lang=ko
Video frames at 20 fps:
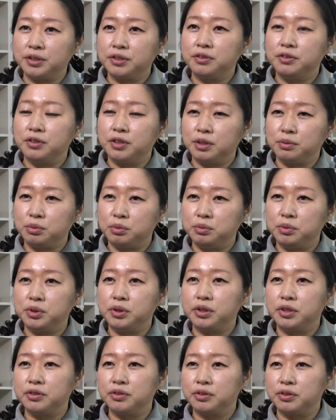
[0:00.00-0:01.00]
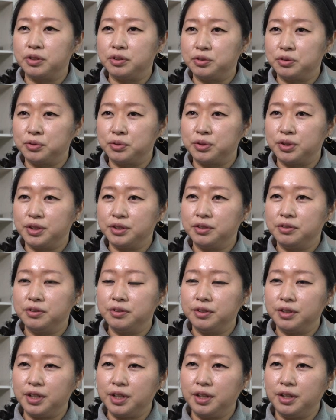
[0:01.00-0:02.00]
그런데 부모님께서 귀촌을
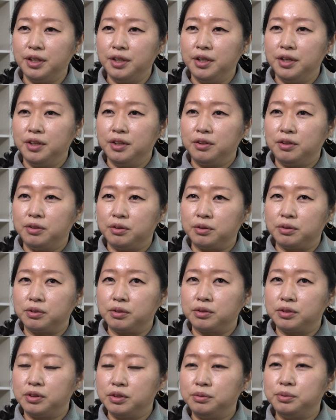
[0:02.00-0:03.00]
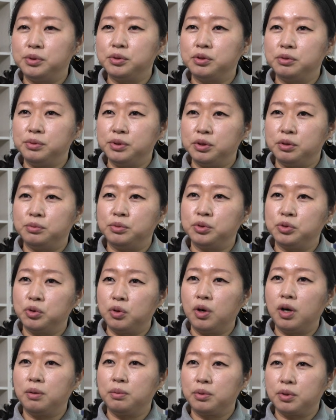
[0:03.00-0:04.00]
하셨는데 어, 그 모습이 너무
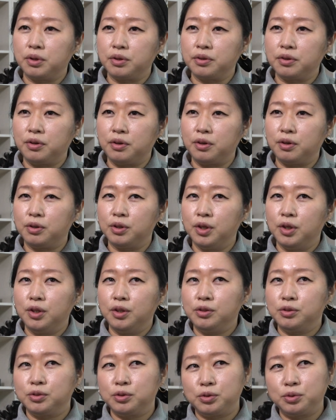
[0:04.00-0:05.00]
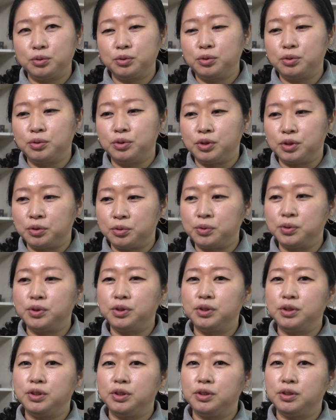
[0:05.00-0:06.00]
좋아 보여서 저도 이제
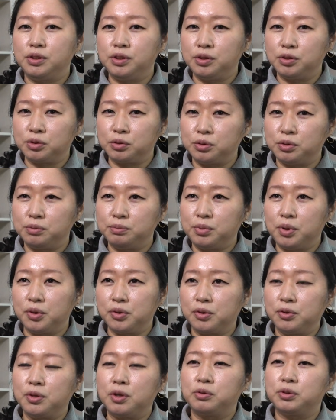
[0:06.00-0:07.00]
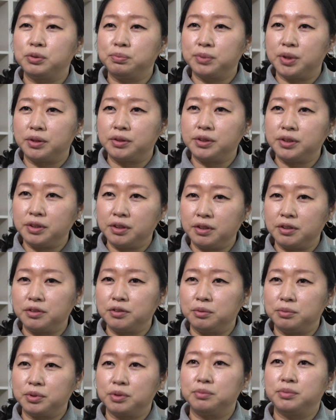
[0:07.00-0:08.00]
도시를 조금 벗어나고 싶다는 생각이
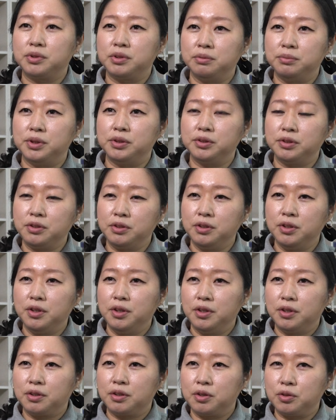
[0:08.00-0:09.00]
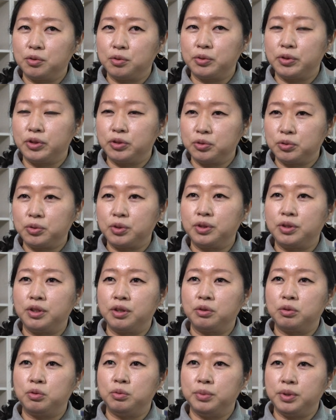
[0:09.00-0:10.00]
점점 들면서 계속 귀촌에
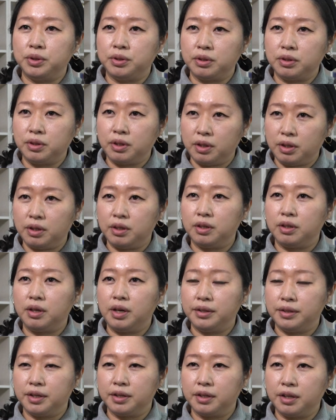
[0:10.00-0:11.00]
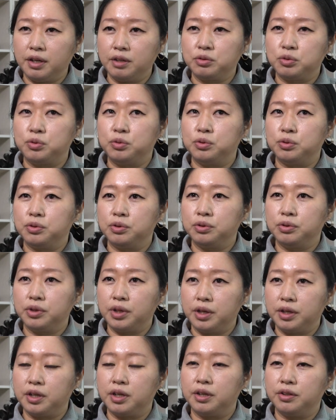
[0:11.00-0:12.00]
대한 고민을 해, 하다가 좋은
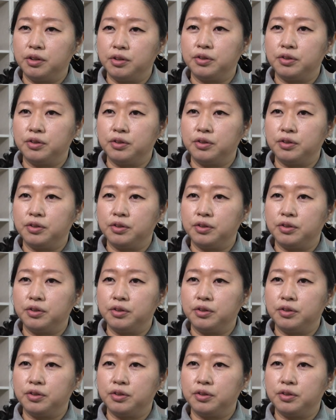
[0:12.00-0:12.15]
계기가